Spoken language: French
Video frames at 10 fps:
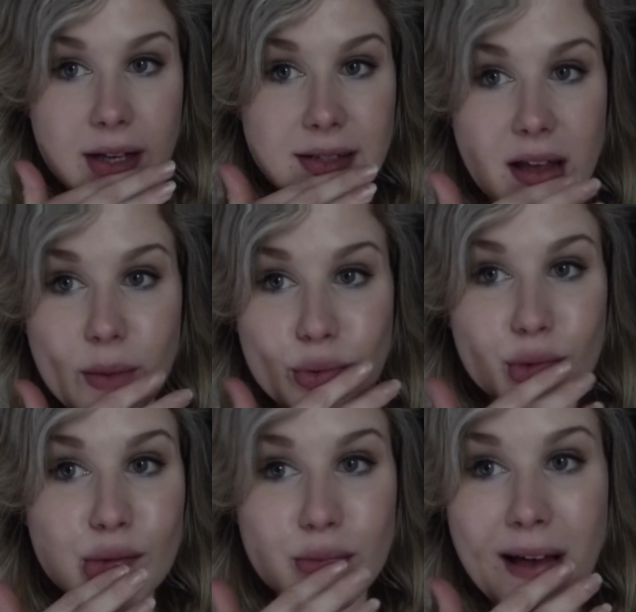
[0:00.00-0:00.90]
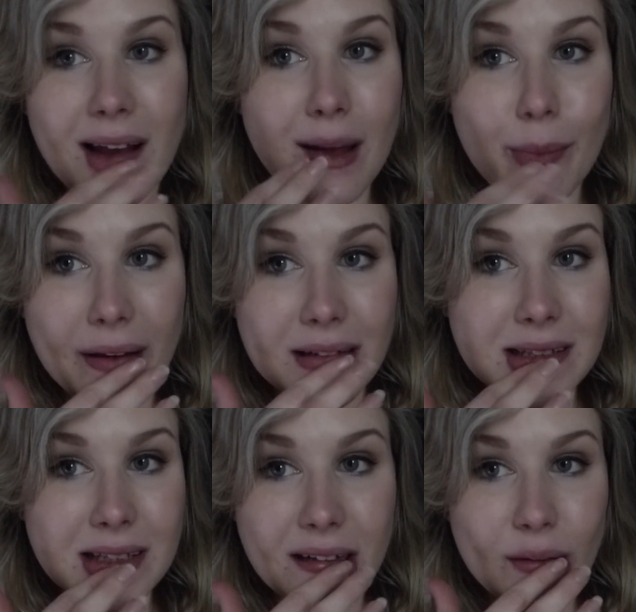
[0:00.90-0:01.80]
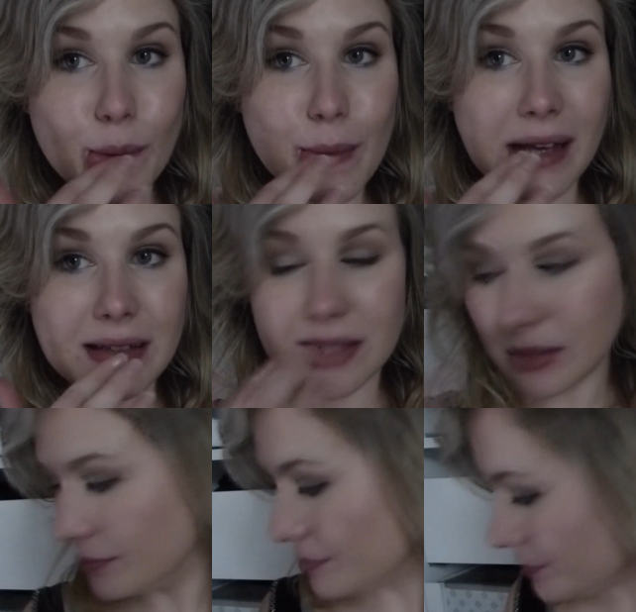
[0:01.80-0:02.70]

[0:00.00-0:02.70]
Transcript: le voir, ça a beaucoup de mal à partir, le mat.